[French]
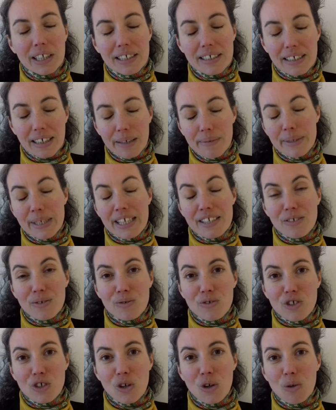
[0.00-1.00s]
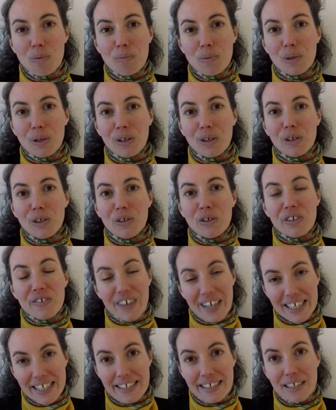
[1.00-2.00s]
la discrimination de genre pour
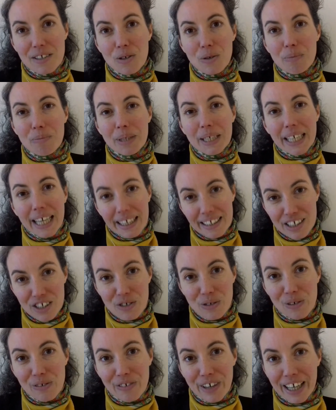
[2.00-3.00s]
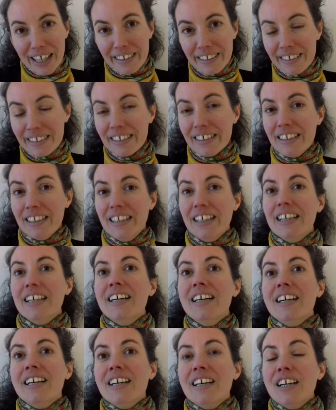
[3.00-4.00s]
l'Université de Picardie Jules Verne.
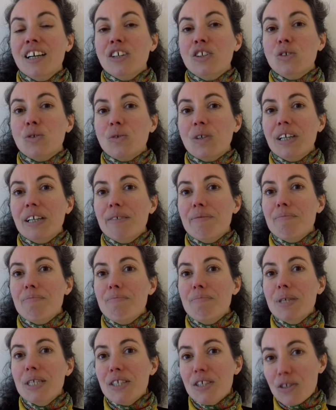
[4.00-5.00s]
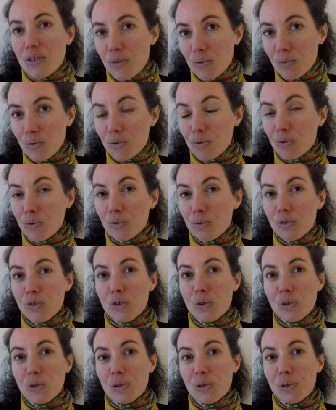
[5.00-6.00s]
Donc les missions
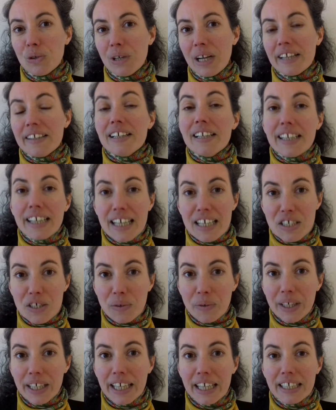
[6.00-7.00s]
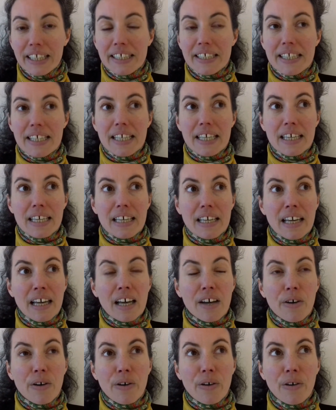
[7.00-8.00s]
de la délégation égalité,
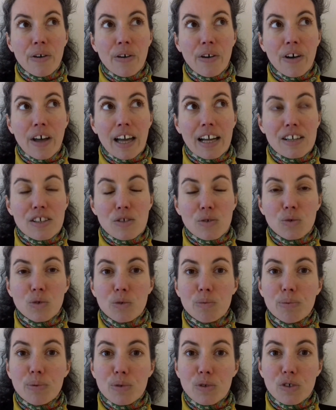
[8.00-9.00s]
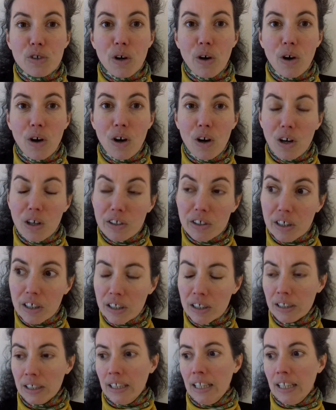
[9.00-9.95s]
euh, elles sont de plusieurs ordres.